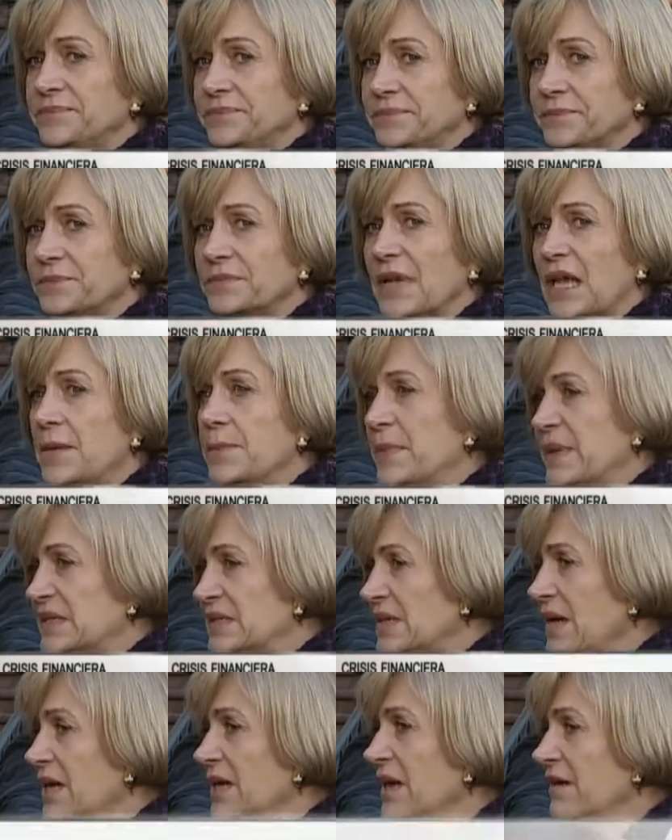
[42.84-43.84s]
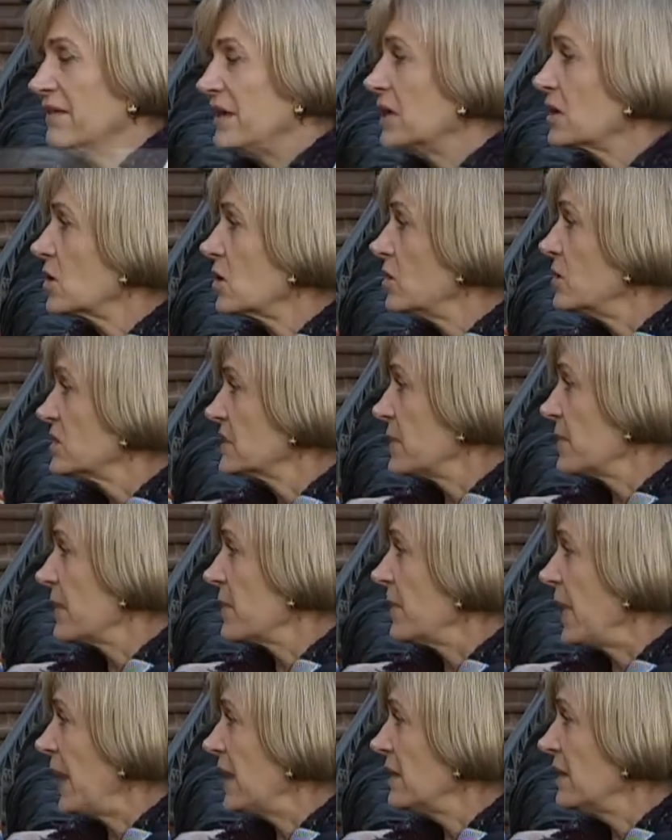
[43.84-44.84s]
mm, empezar a ver cómo se
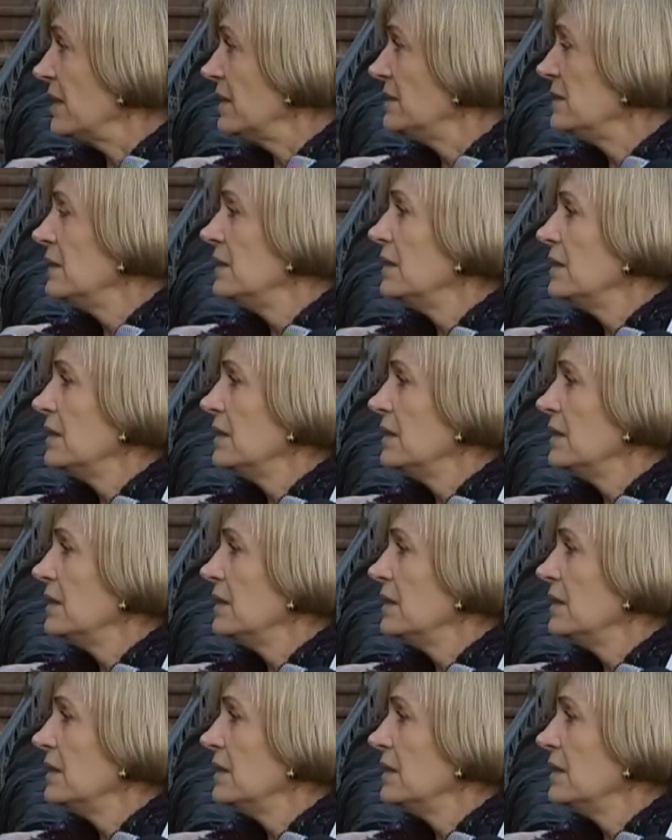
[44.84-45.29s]
prepara